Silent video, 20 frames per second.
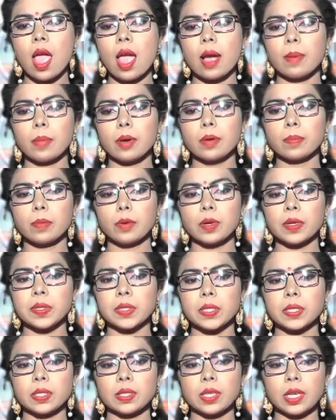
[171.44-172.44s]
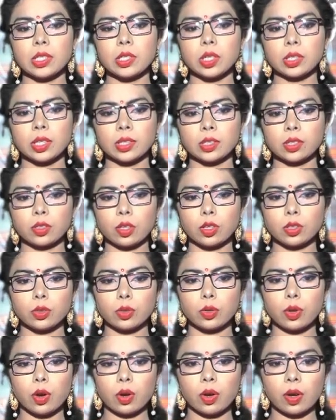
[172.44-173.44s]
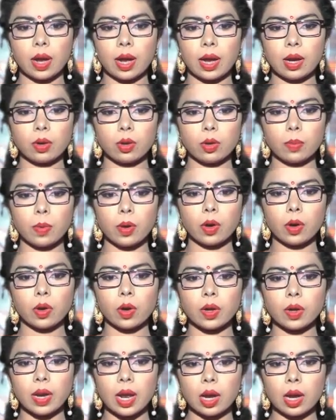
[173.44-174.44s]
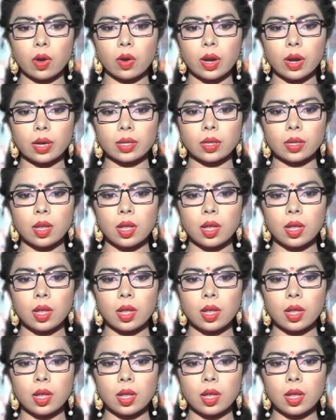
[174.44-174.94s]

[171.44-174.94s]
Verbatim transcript: এমন পরিস্থিতিতে যথাযথ সুরক্ষা উপকরণ না করার